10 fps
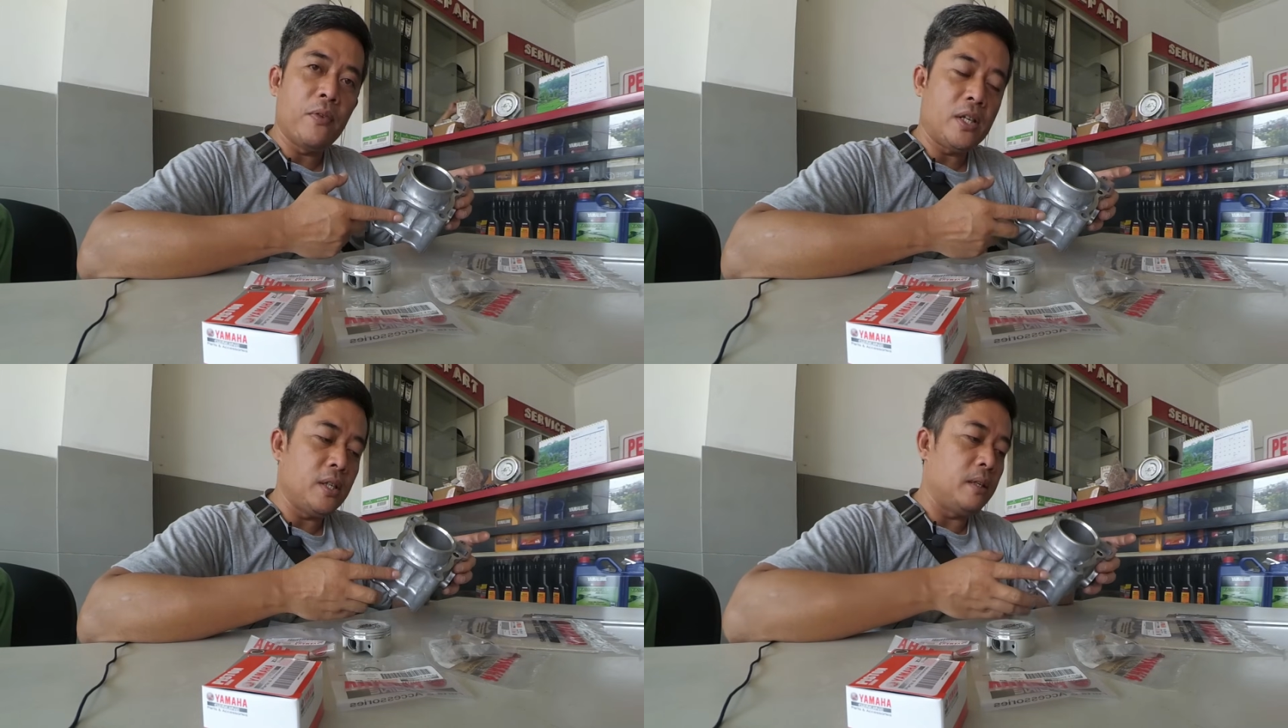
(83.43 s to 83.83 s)

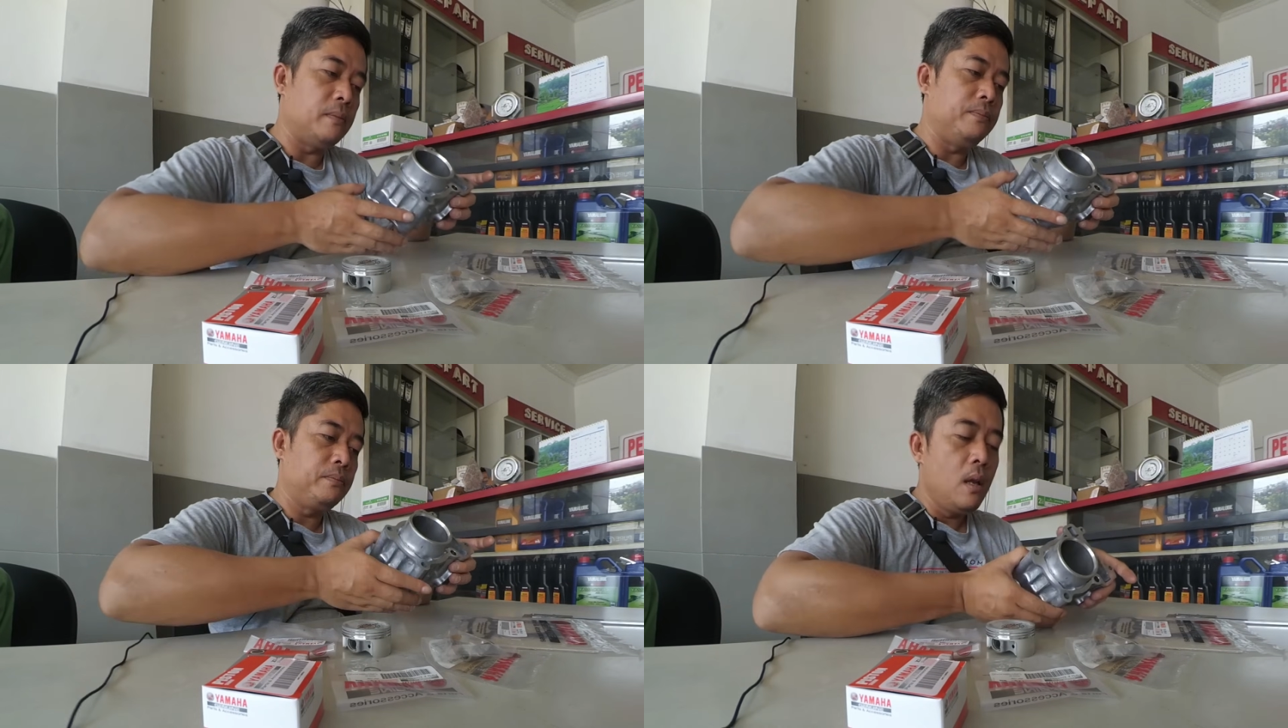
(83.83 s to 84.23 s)
fiction
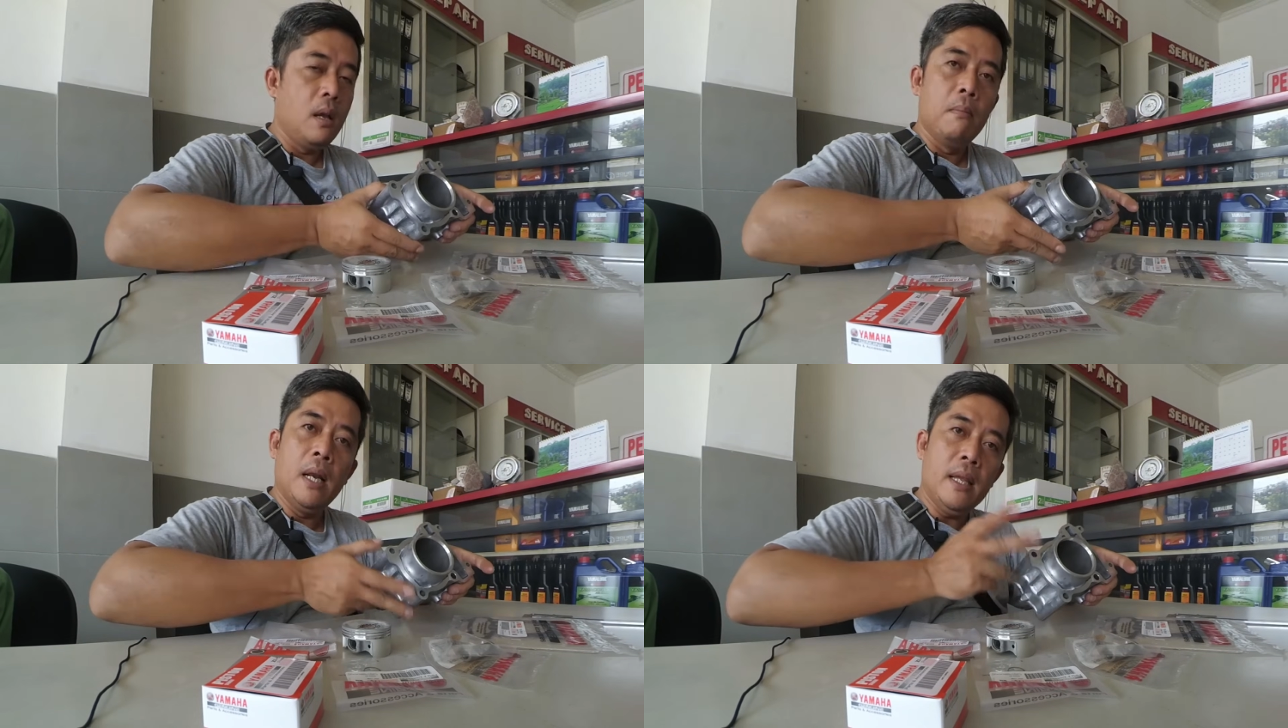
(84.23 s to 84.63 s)

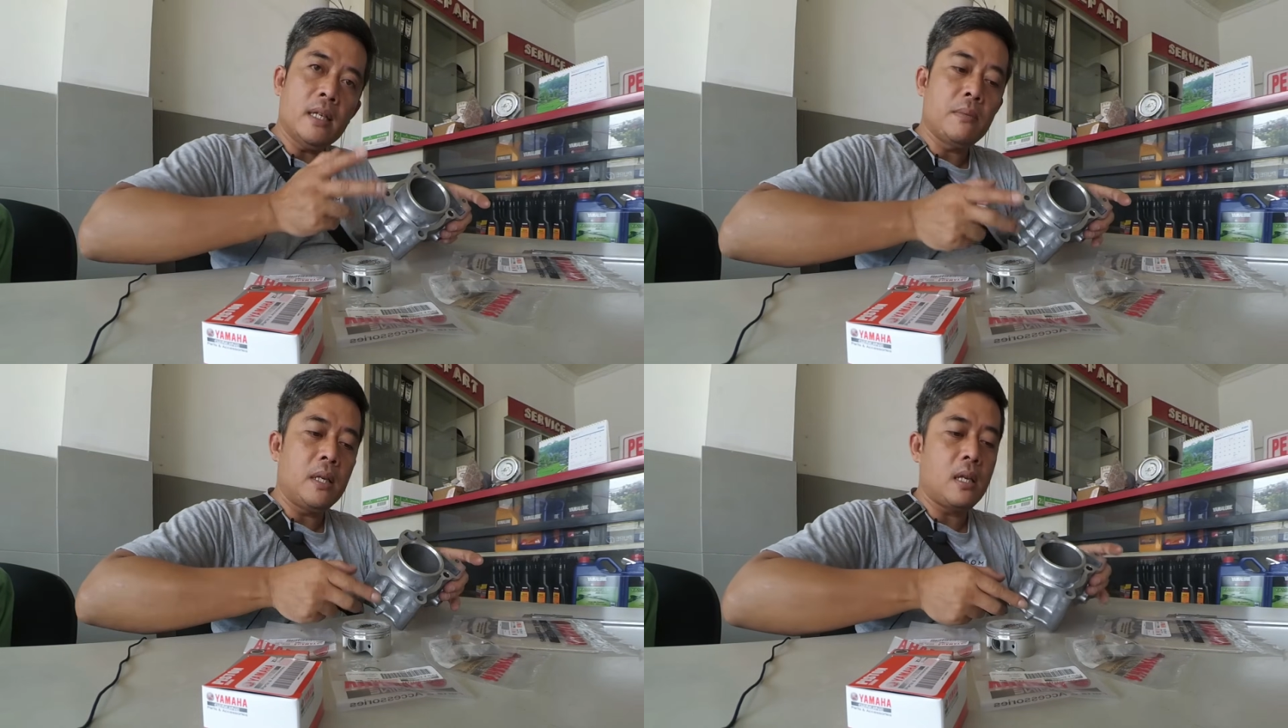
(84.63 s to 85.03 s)
belinya
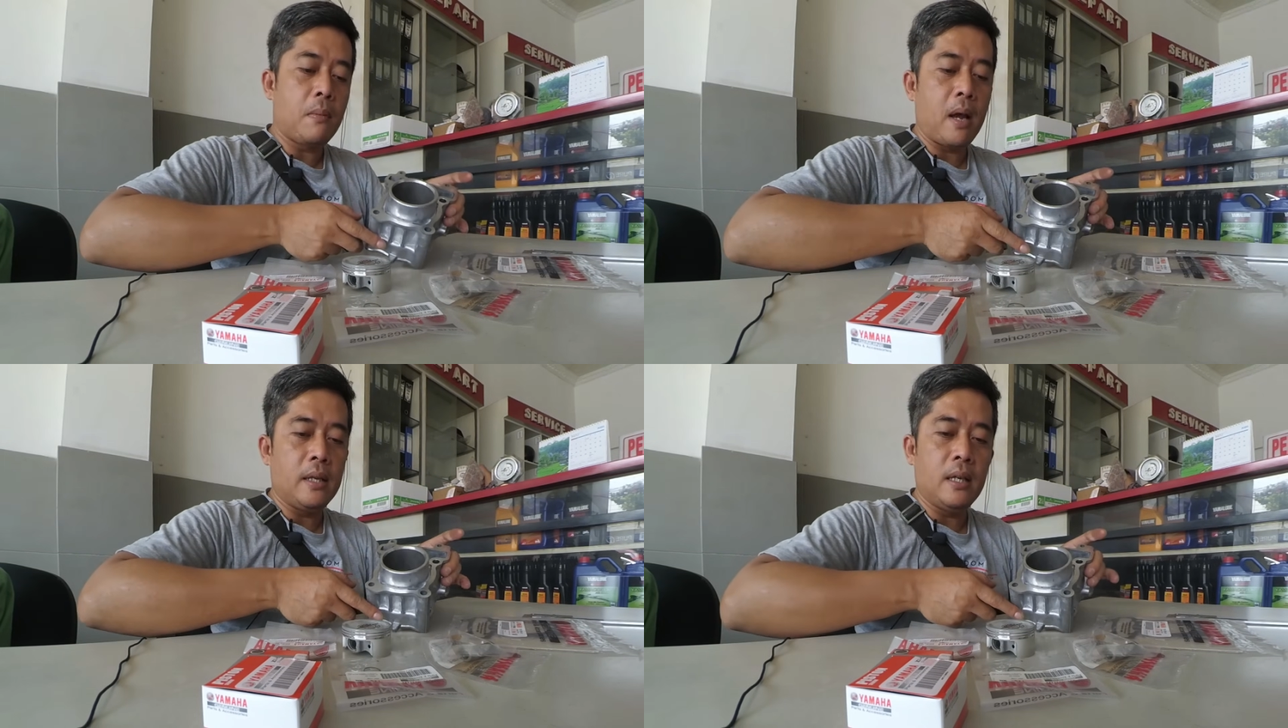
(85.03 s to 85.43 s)
sebenarnya
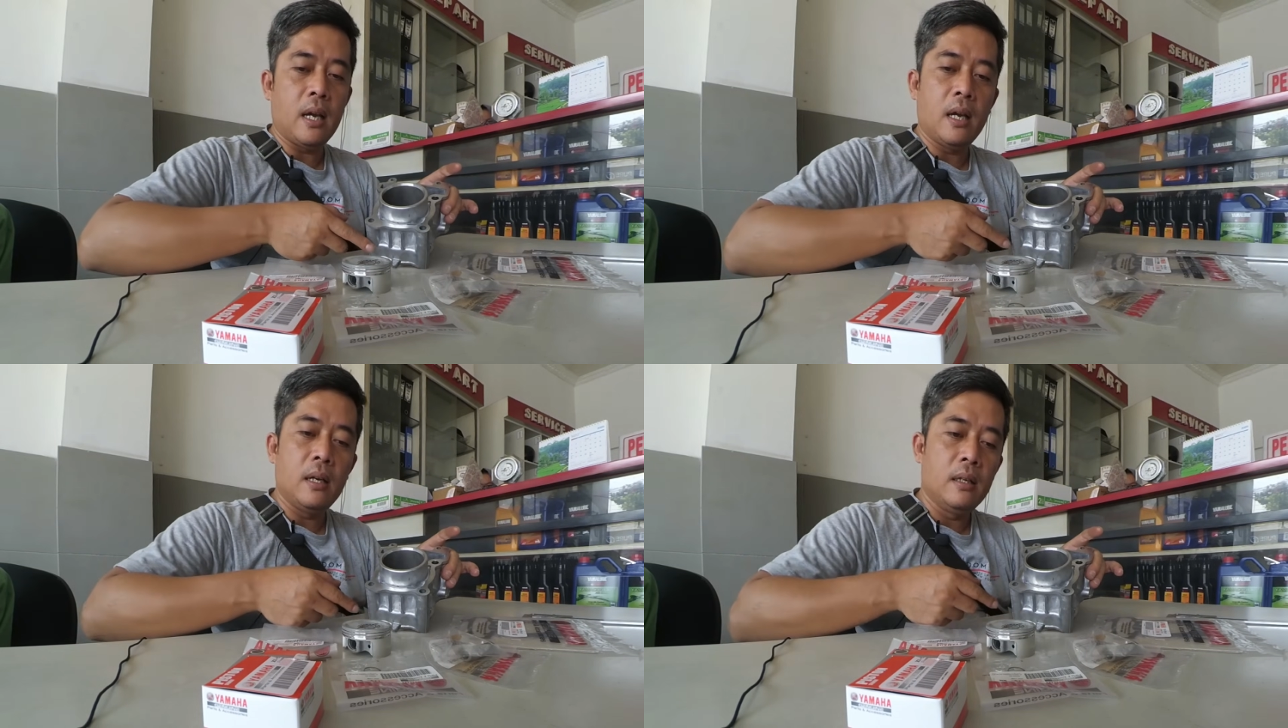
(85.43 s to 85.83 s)
sama aja